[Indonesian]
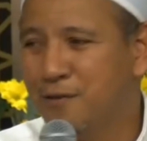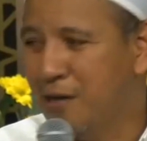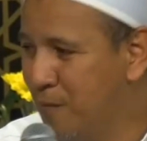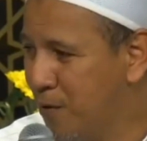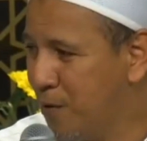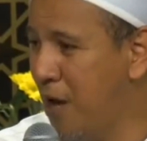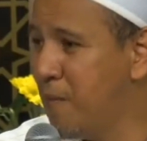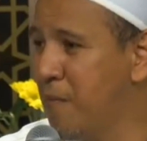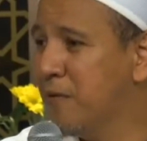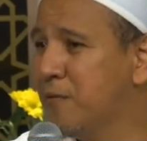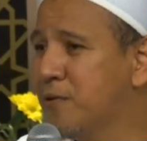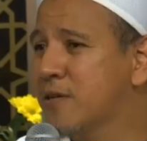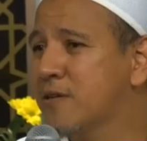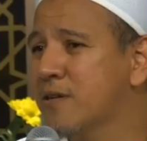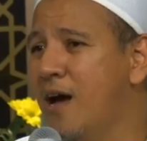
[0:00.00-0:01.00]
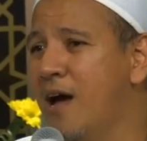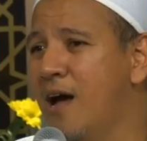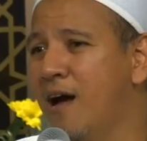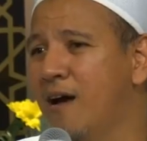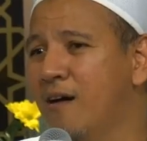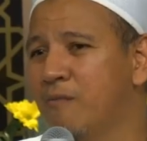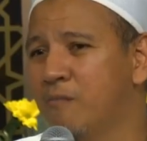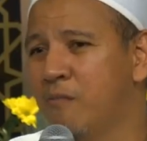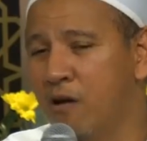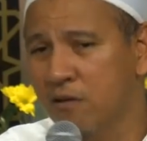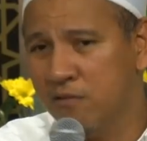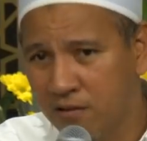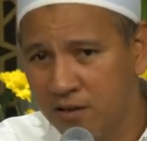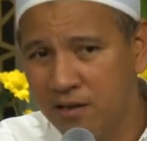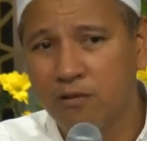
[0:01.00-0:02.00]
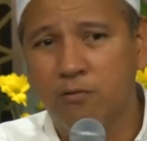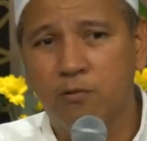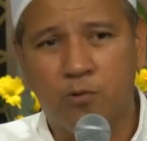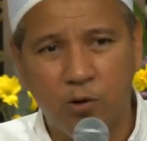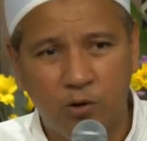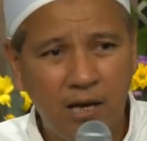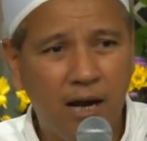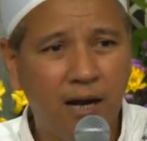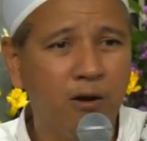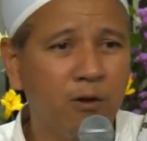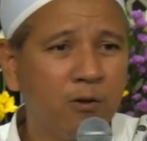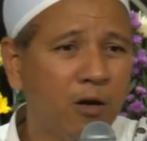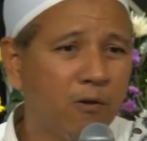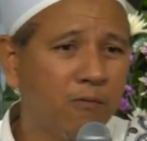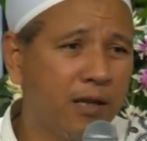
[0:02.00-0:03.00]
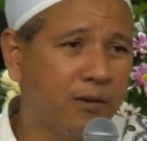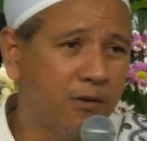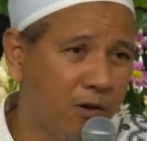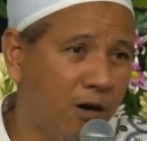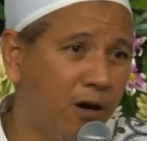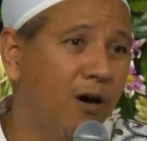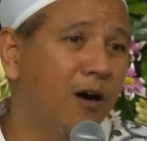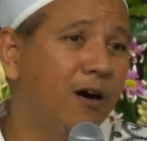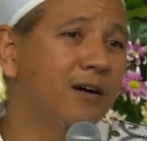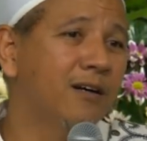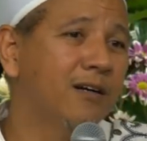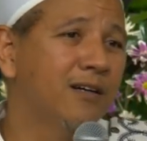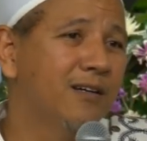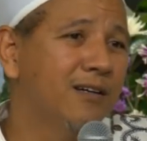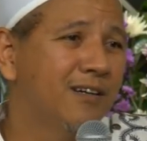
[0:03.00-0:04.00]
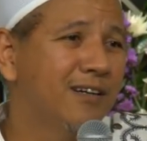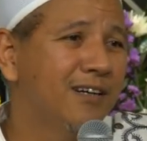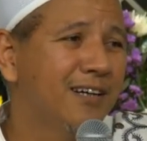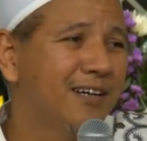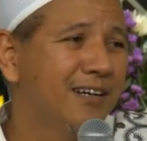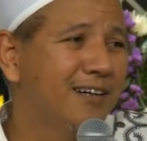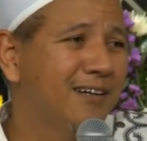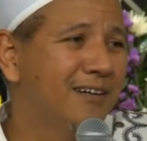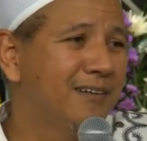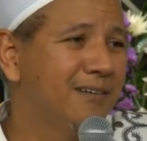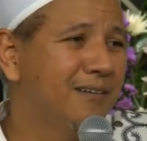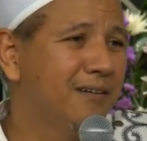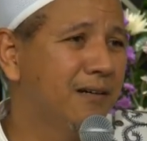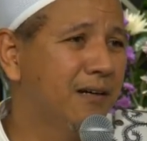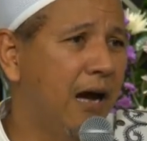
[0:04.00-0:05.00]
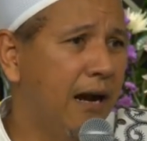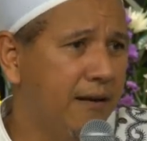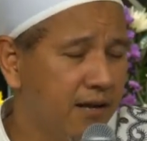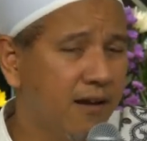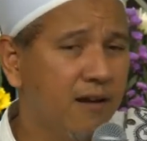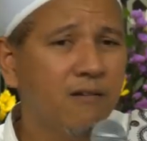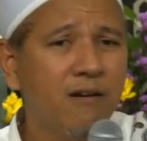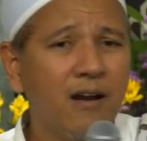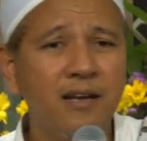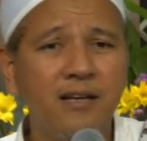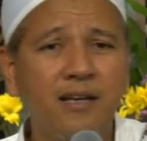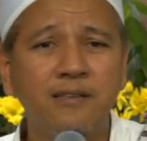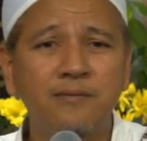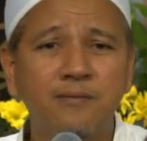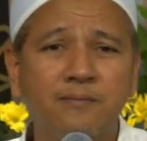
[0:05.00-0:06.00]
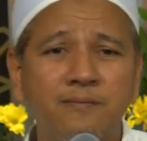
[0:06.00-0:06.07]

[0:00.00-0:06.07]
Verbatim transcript: kiamat cedak ini doyan nonton wedok hadir orangnya.